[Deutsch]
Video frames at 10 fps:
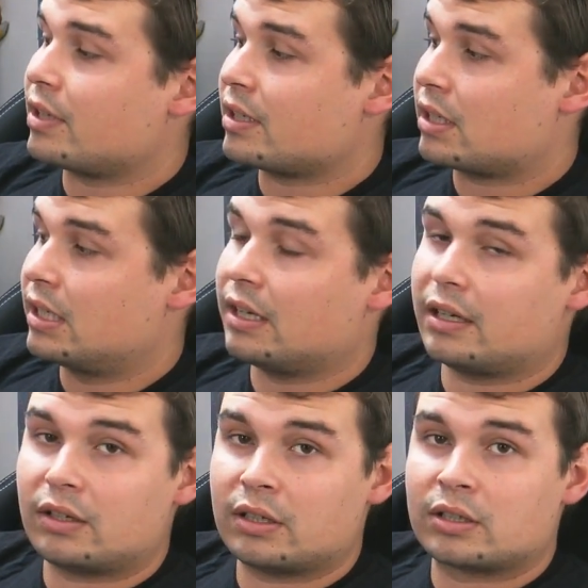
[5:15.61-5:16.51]
das ist
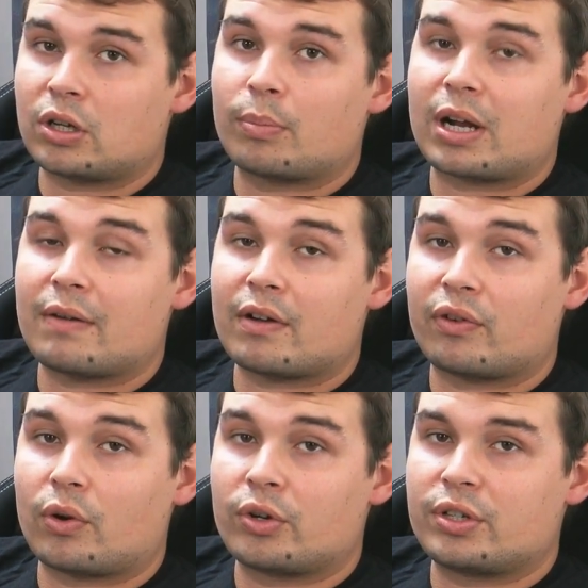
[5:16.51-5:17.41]
hier ein Top-Cover
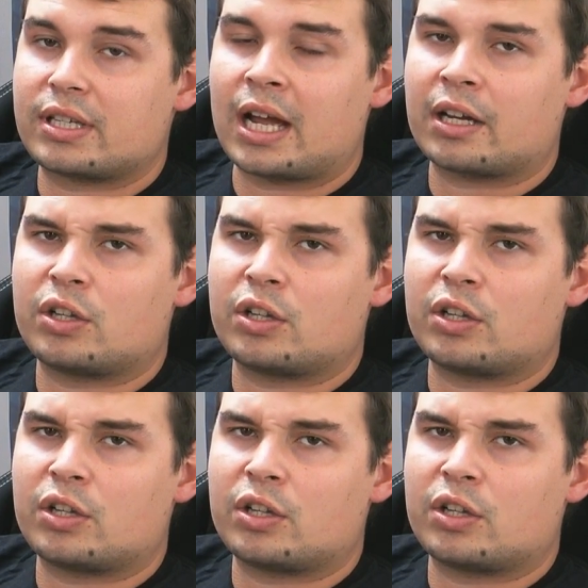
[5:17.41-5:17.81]
für Leute, die sagen,